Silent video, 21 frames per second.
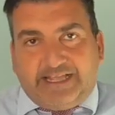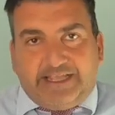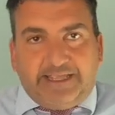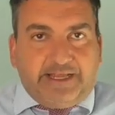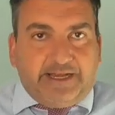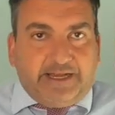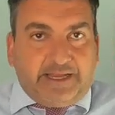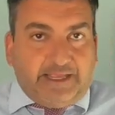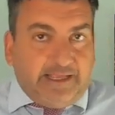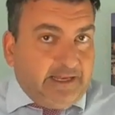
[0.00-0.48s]
de
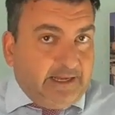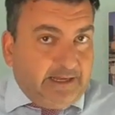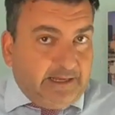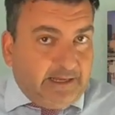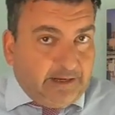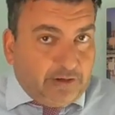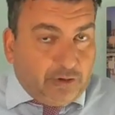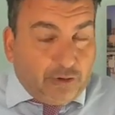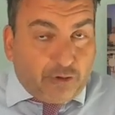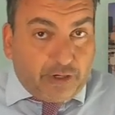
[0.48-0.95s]
ayer que
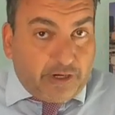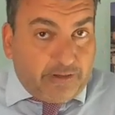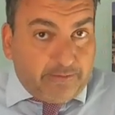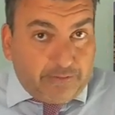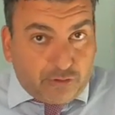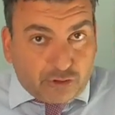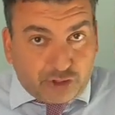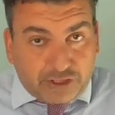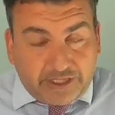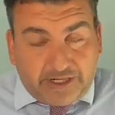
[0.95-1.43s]
el
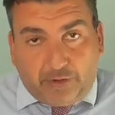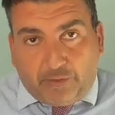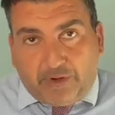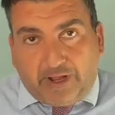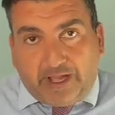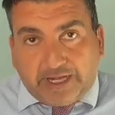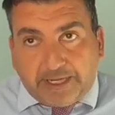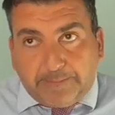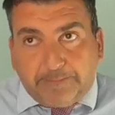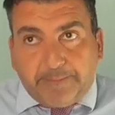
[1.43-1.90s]
coronavirus era
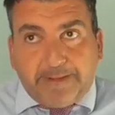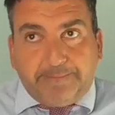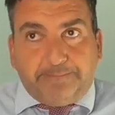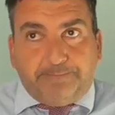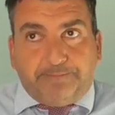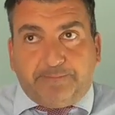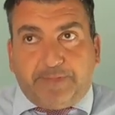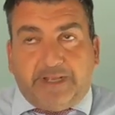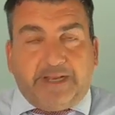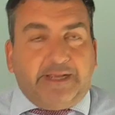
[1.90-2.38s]
una gripe,
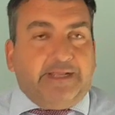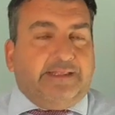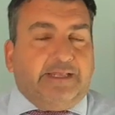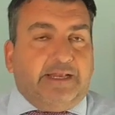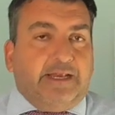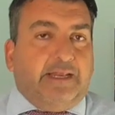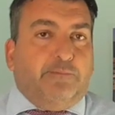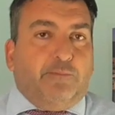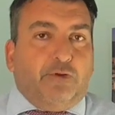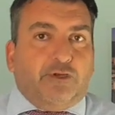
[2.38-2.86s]
para
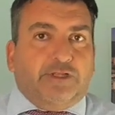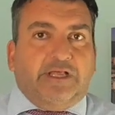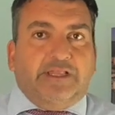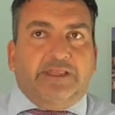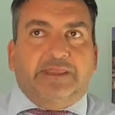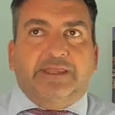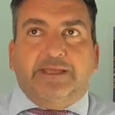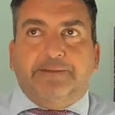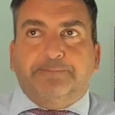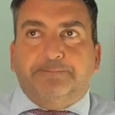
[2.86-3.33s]
quitarle
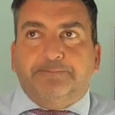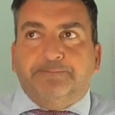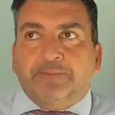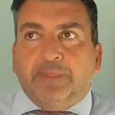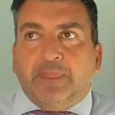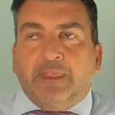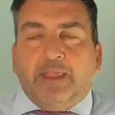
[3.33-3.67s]
importancia,